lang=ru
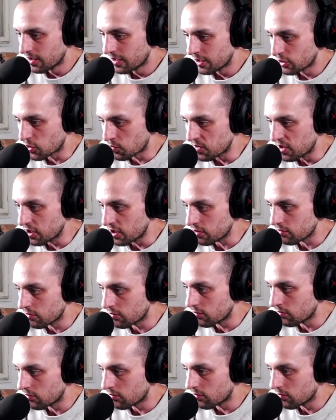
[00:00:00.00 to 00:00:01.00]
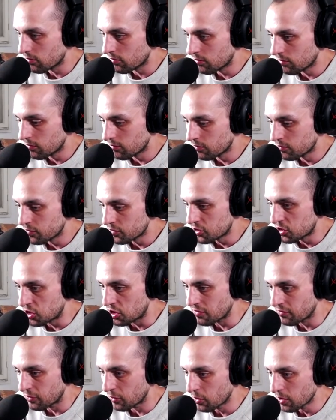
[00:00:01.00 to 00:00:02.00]
Что мне...
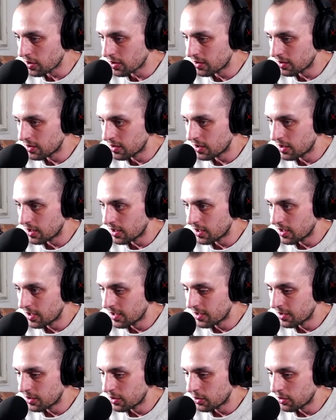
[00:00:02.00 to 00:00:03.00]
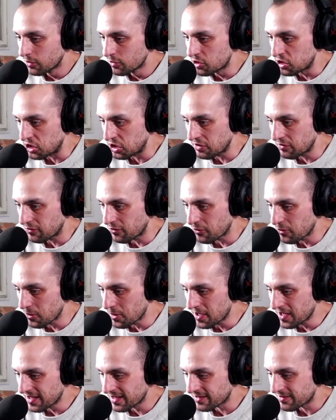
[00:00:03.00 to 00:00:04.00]
Чего?
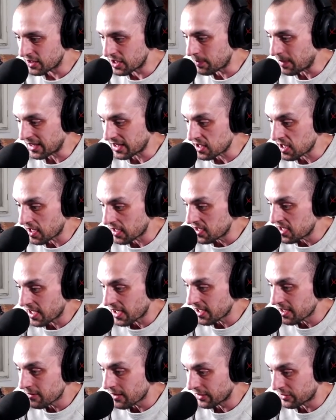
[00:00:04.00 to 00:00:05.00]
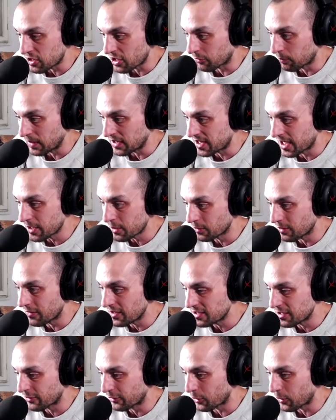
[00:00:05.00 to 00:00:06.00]
Чего? Ребята, я, я ради вас сейчас потратил
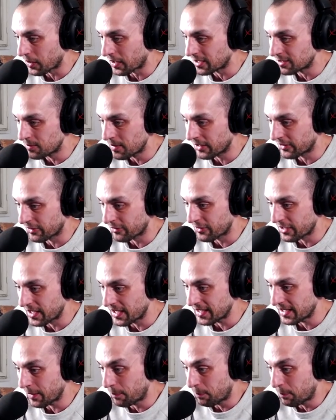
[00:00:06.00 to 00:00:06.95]
240 алмазов, реально.